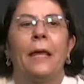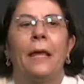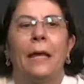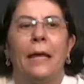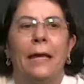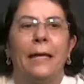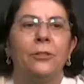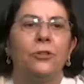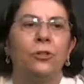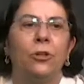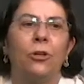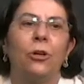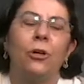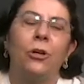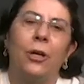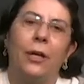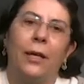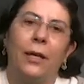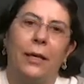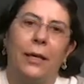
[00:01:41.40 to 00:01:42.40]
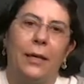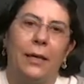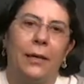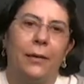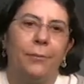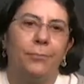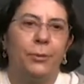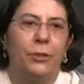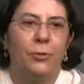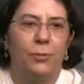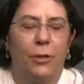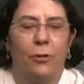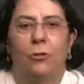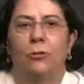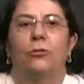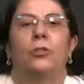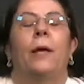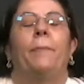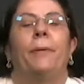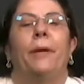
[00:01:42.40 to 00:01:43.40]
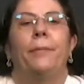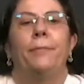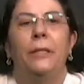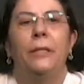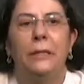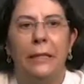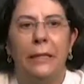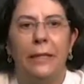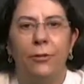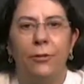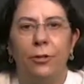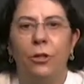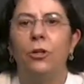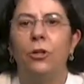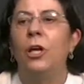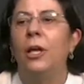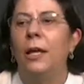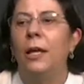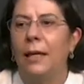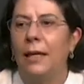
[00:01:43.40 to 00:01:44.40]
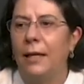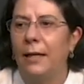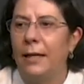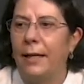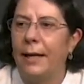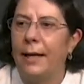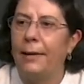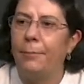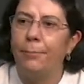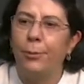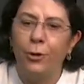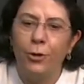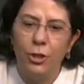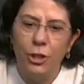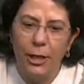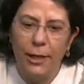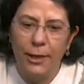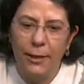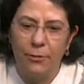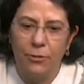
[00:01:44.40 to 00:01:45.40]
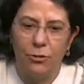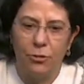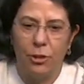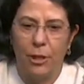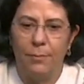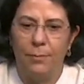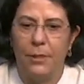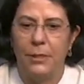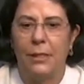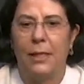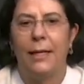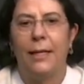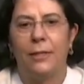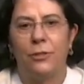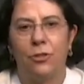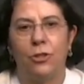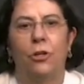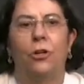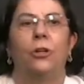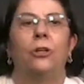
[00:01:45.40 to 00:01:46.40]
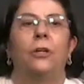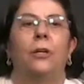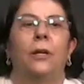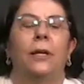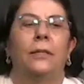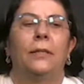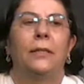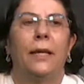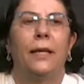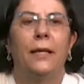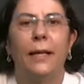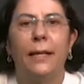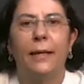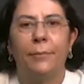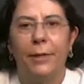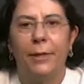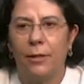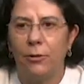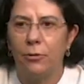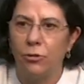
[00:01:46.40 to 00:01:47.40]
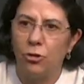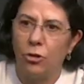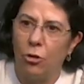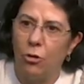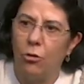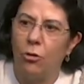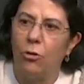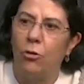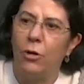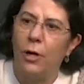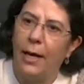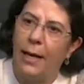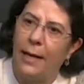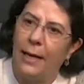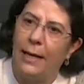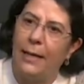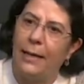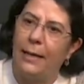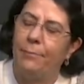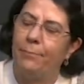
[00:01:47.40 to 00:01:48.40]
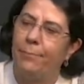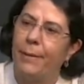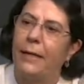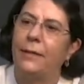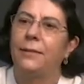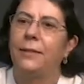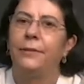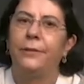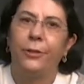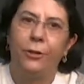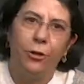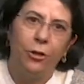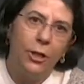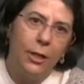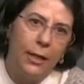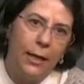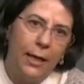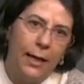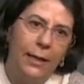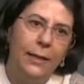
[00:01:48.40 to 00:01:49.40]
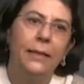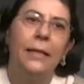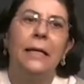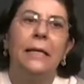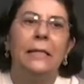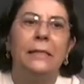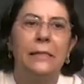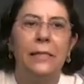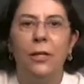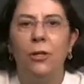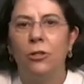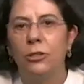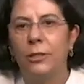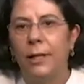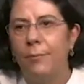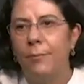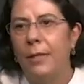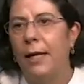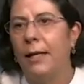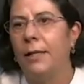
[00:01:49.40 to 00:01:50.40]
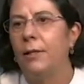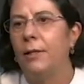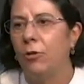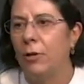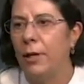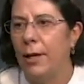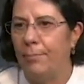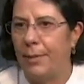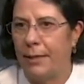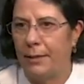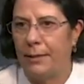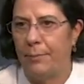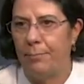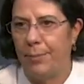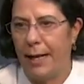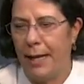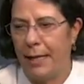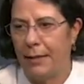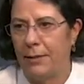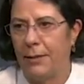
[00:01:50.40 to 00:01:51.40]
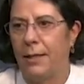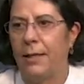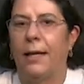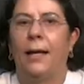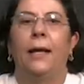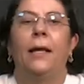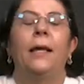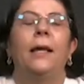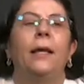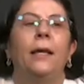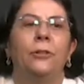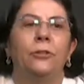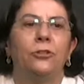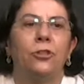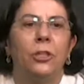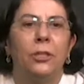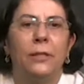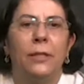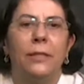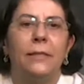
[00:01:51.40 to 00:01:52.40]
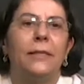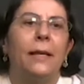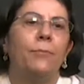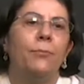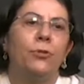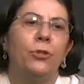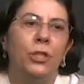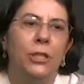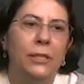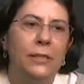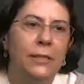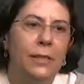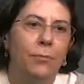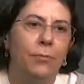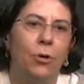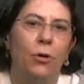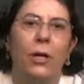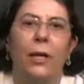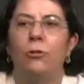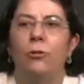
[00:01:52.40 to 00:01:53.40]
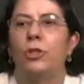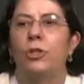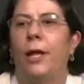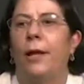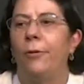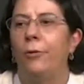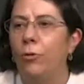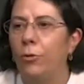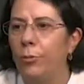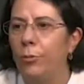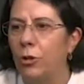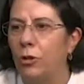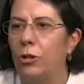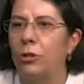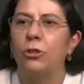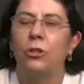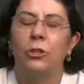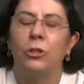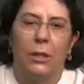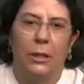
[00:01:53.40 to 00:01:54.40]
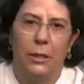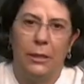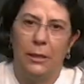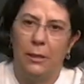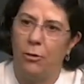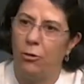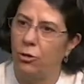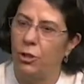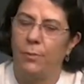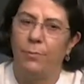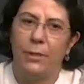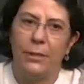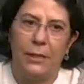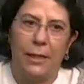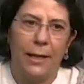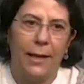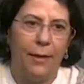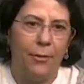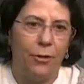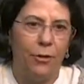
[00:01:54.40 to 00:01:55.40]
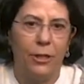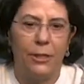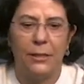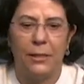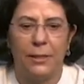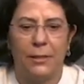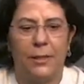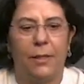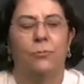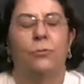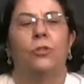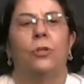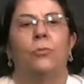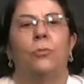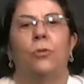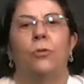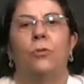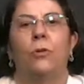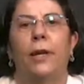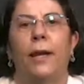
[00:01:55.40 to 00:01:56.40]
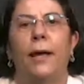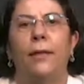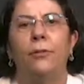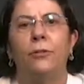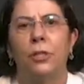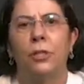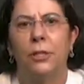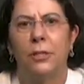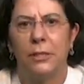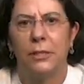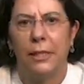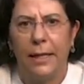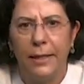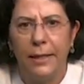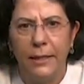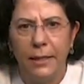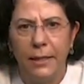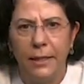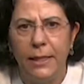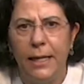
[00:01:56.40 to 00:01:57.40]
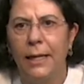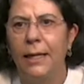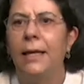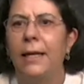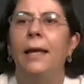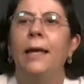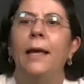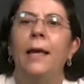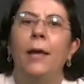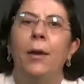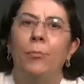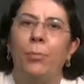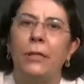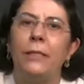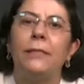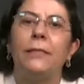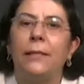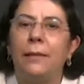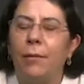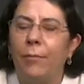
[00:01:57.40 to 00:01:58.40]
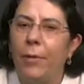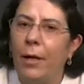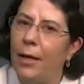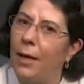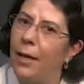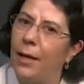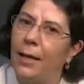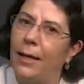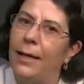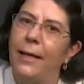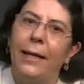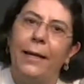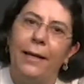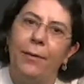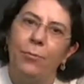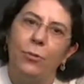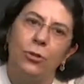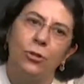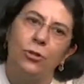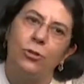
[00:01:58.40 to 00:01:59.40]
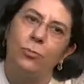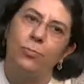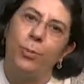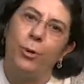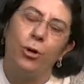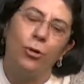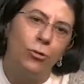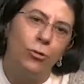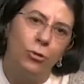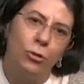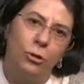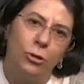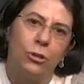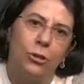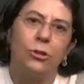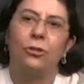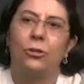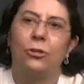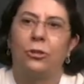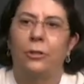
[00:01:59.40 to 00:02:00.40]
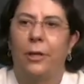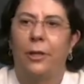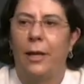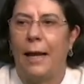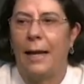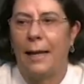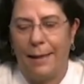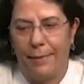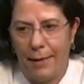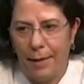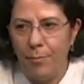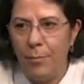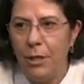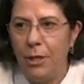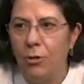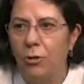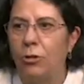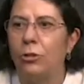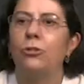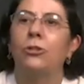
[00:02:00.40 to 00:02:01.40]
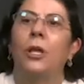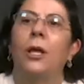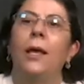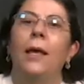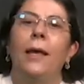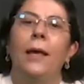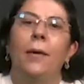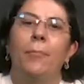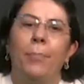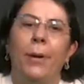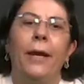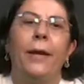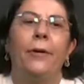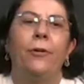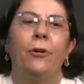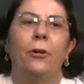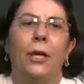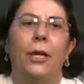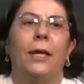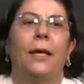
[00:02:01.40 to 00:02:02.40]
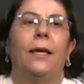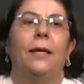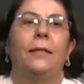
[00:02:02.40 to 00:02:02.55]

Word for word: Esto, eh, pues nos ha permitido generar proyectos de investigación que tienen que ver no solo con la parte teórica, sino también con la parte práctica. Nos interesa muchísimo que los alumnos y los investigadores que estamos involucrados en esta línea, pues eh, eh, generemos productos académicos, pero que